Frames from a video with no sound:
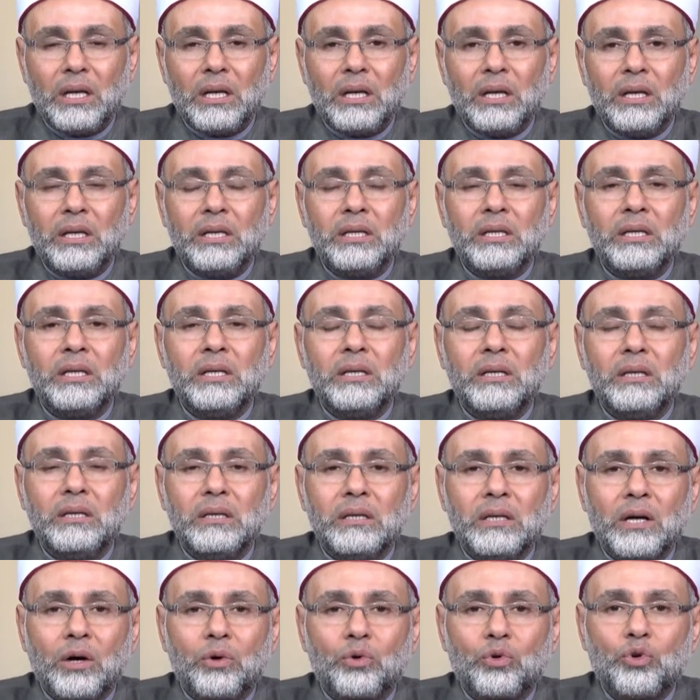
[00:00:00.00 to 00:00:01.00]

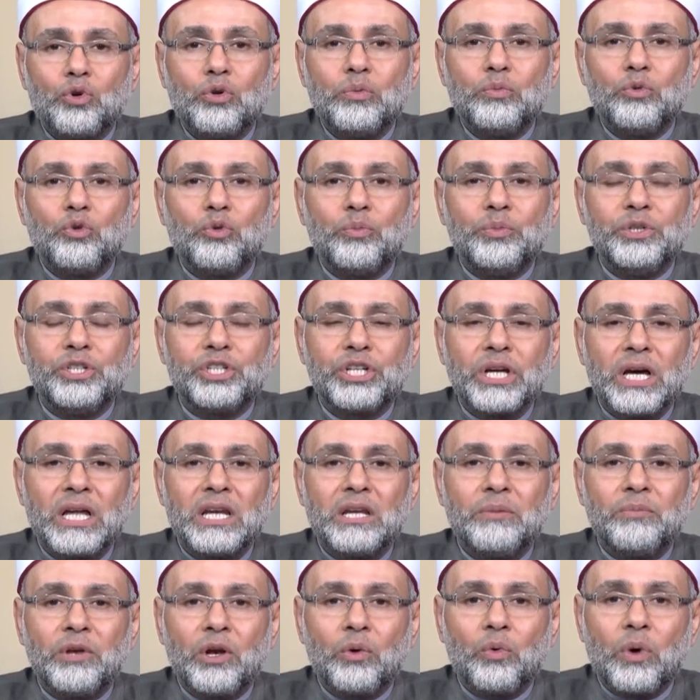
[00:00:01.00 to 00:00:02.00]
ليقوموا
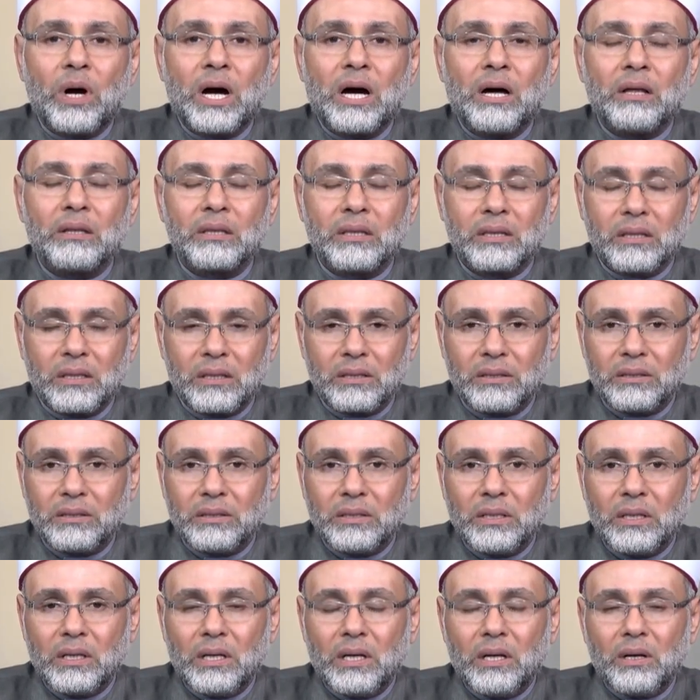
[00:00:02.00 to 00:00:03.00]
بجانب الوعظ
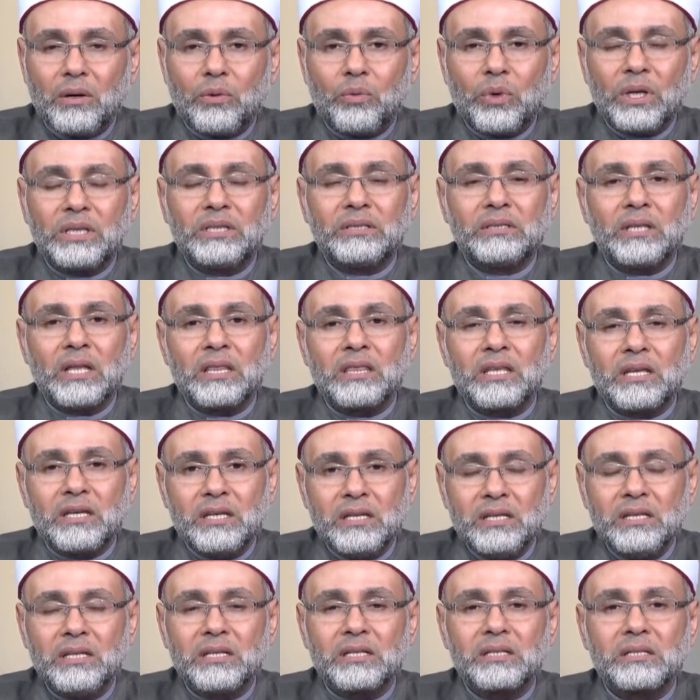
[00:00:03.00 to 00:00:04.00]

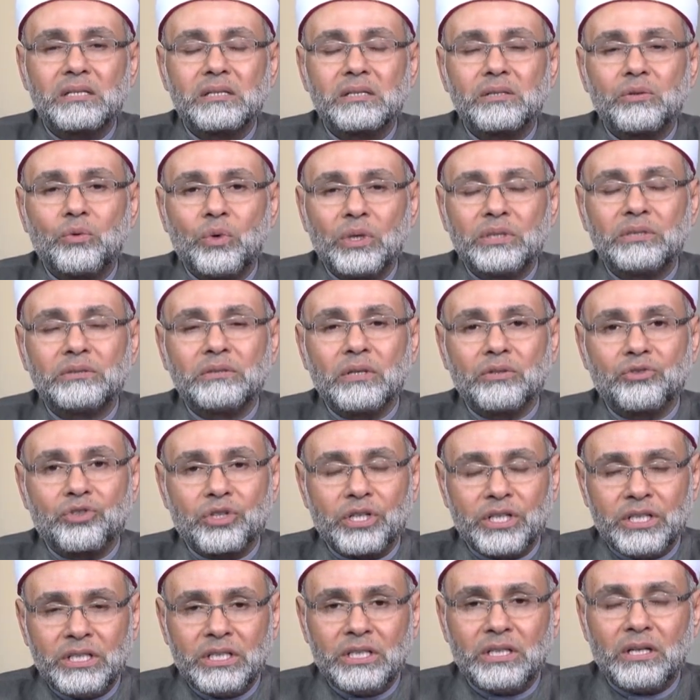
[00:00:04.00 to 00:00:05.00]
والتذكير
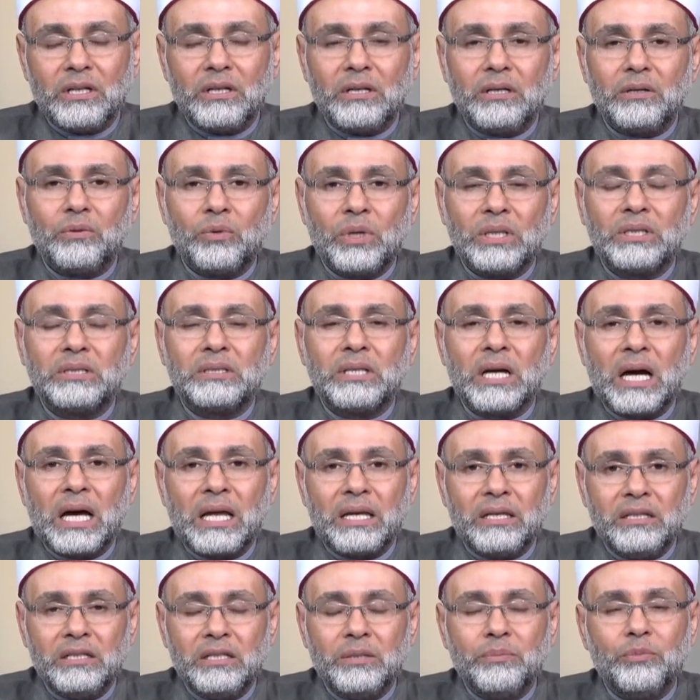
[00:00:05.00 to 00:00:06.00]
والتصحيح
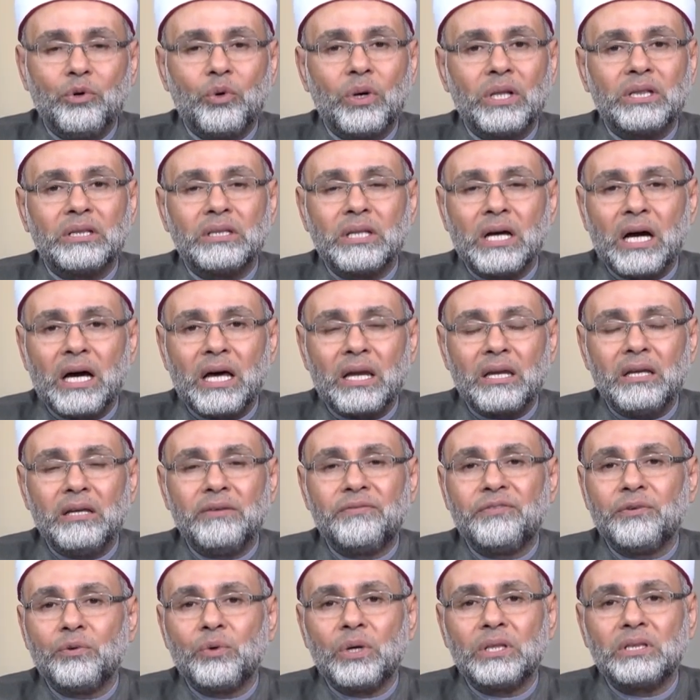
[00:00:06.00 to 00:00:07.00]
والتعليم
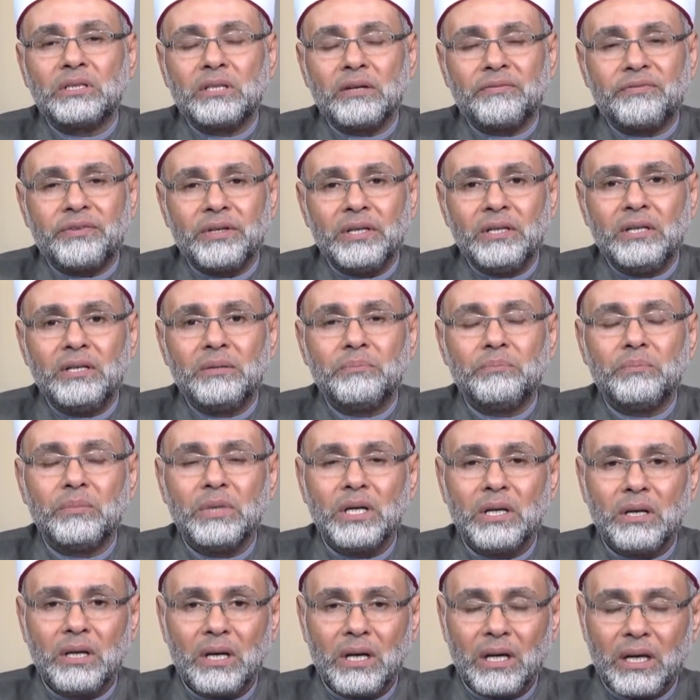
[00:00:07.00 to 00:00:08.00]
والتعريف والتفهيم
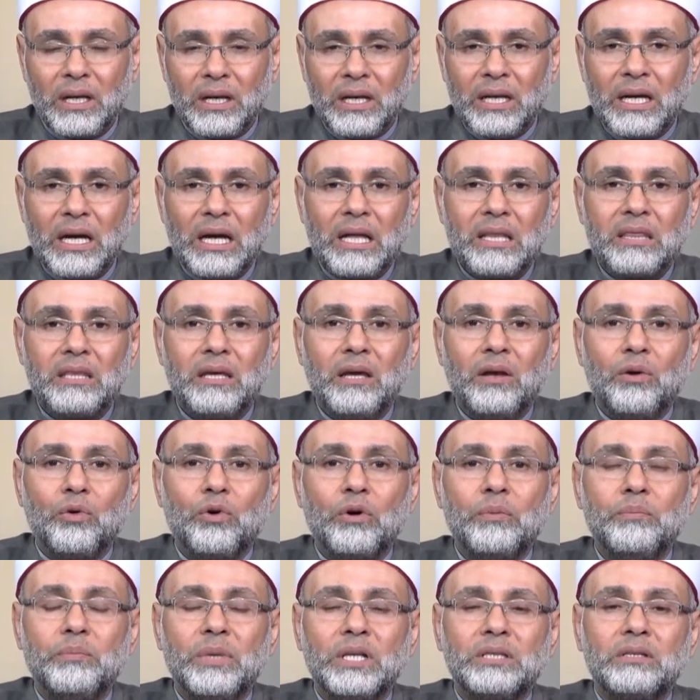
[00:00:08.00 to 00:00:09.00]
لهذه
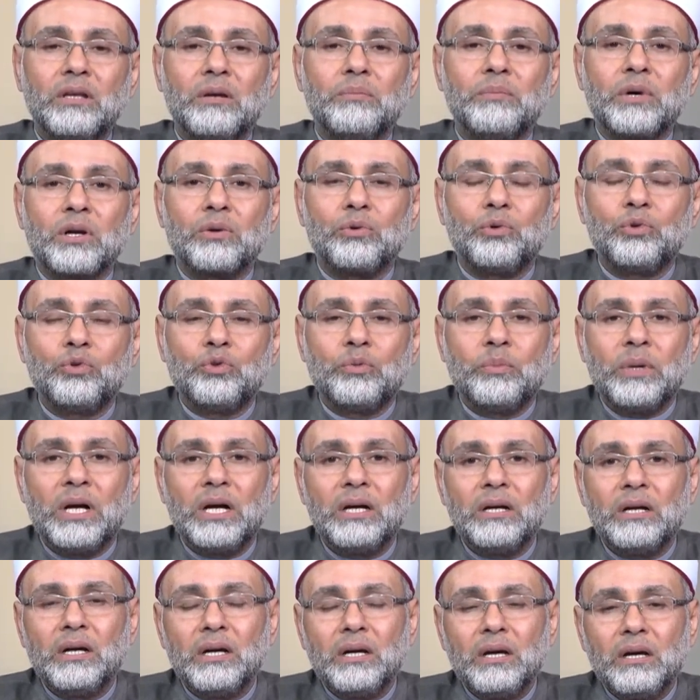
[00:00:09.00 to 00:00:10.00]
الامه المرحومه
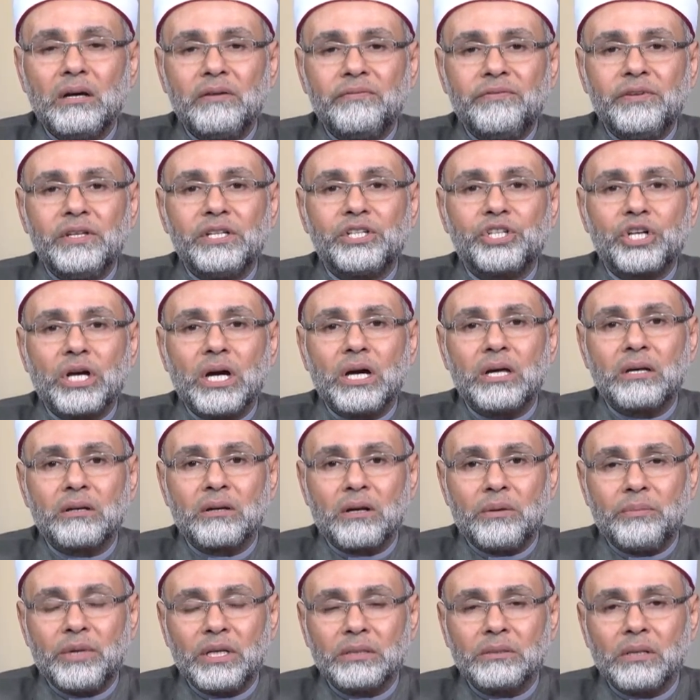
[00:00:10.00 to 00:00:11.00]
في شهر
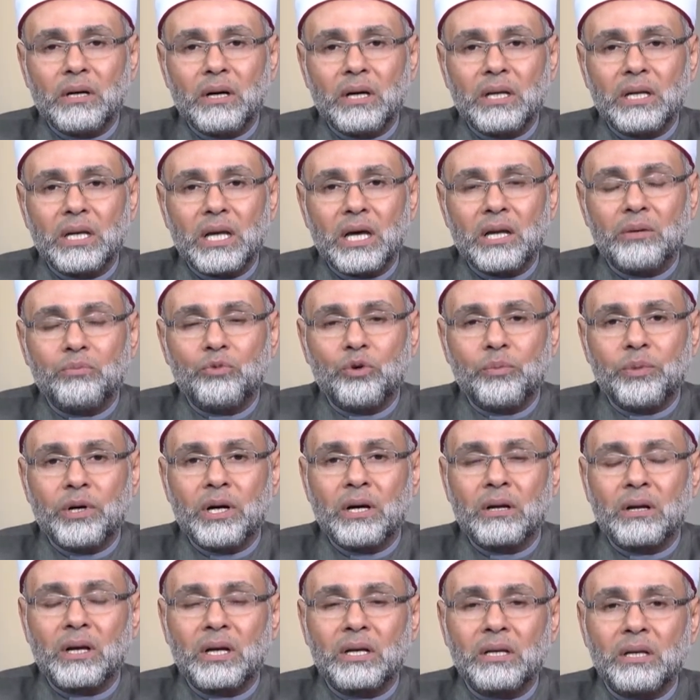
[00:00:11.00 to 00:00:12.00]
رمضان
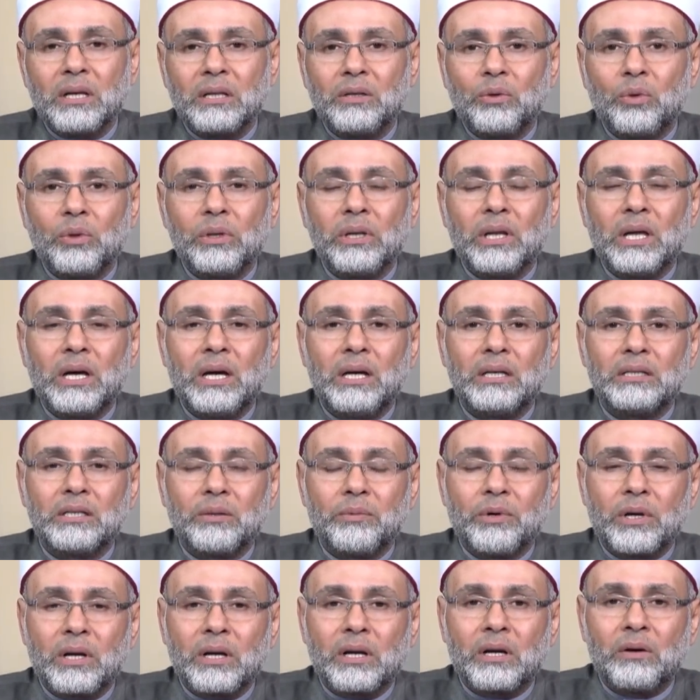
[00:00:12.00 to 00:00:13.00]
المبارك ندعو الله
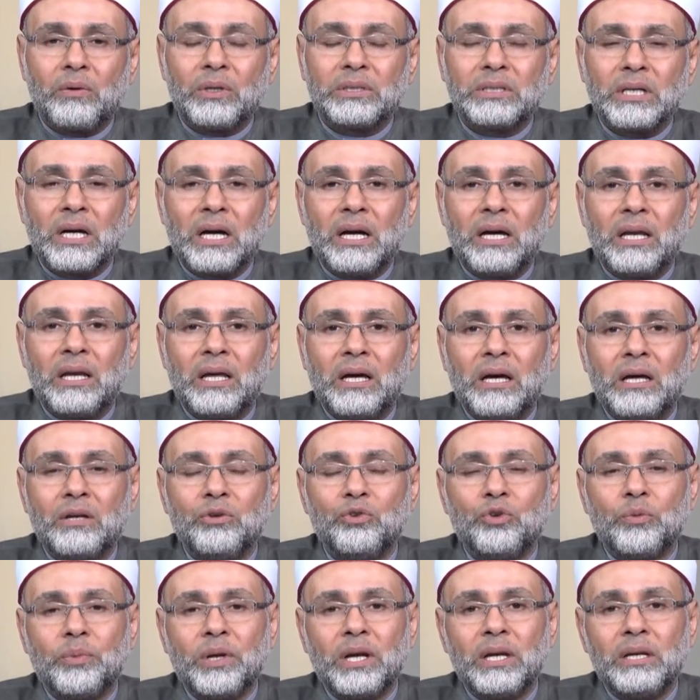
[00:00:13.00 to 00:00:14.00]
تبارك وتعالى ان
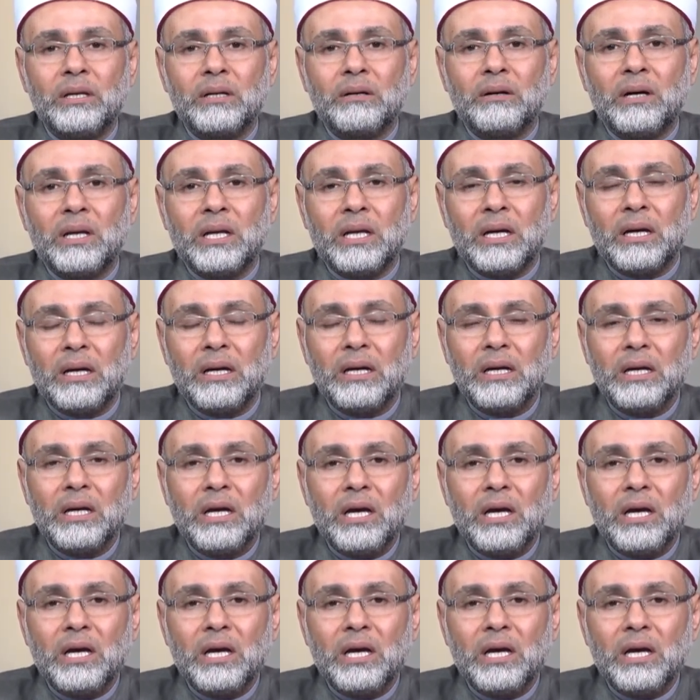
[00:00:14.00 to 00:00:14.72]
يبلغنا